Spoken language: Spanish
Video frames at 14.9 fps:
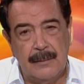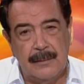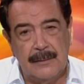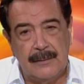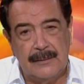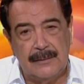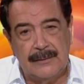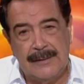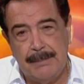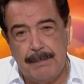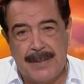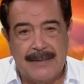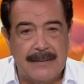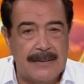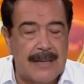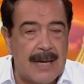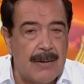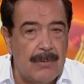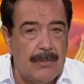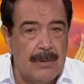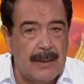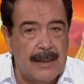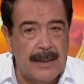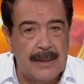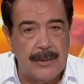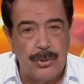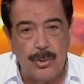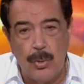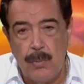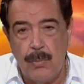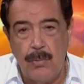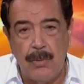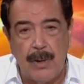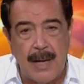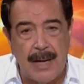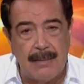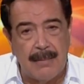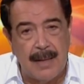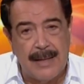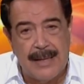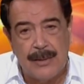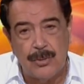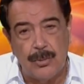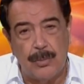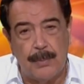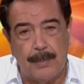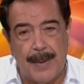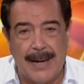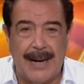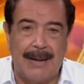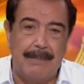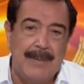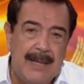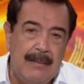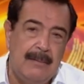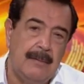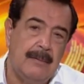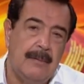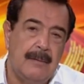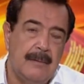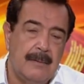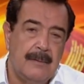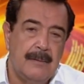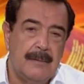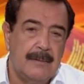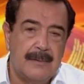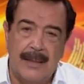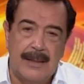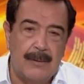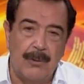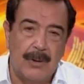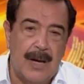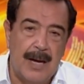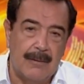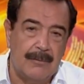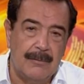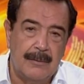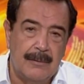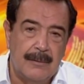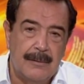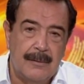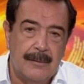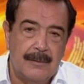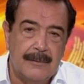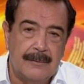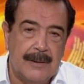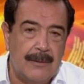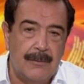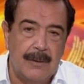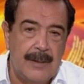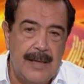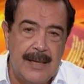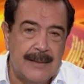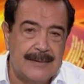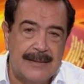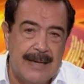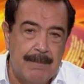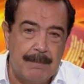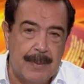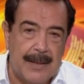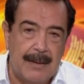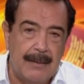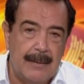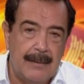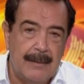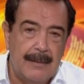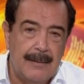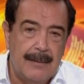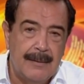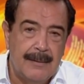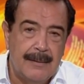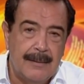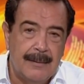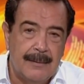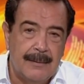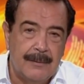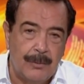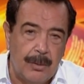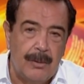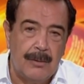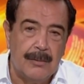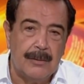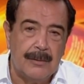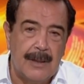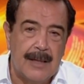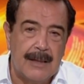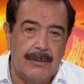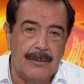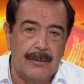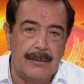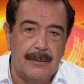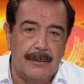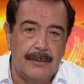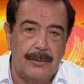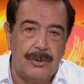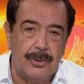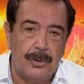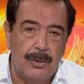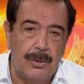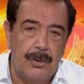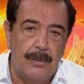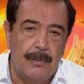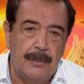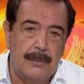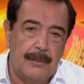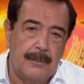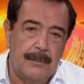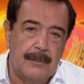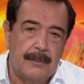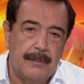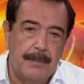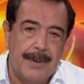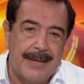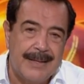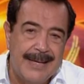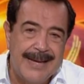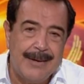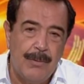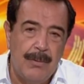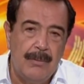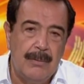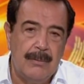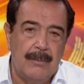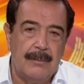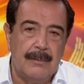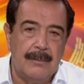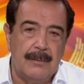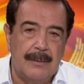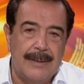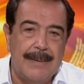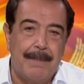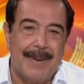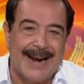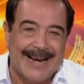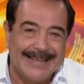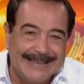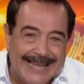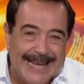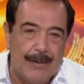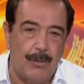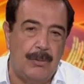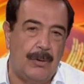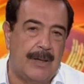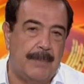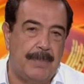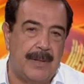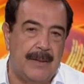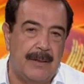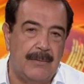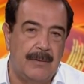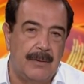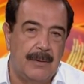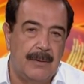Si pensaron que yo buscaba eso para mí, se equivocaron. Se los dije siempre. Todo lo contrario, yo predico y practico lo que predico.